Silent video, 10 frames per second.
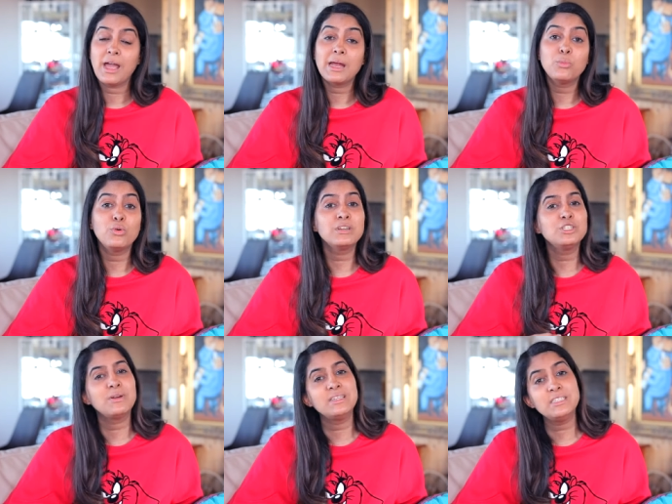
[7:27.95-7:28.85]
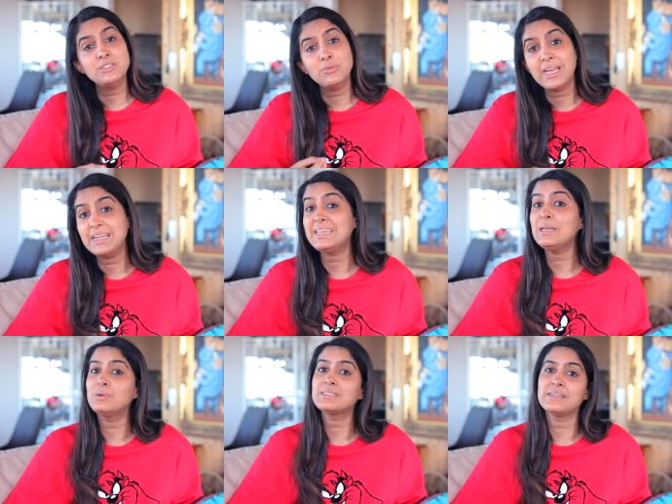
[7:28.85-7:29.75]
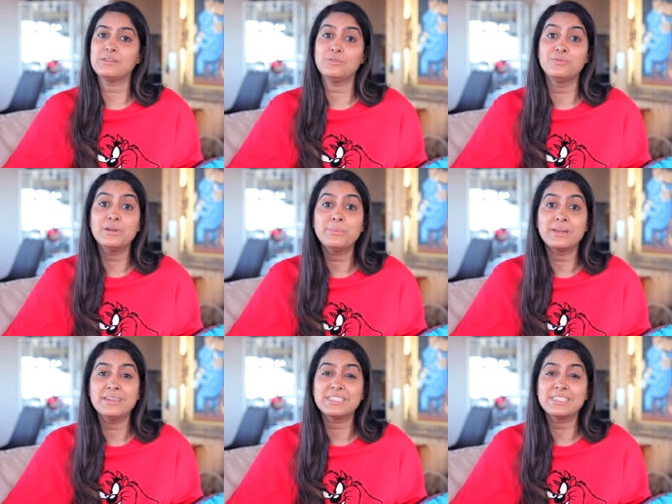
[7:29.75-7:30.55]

एंड मोर देन 20 टू 80 परसेंट ऑफ वुमेन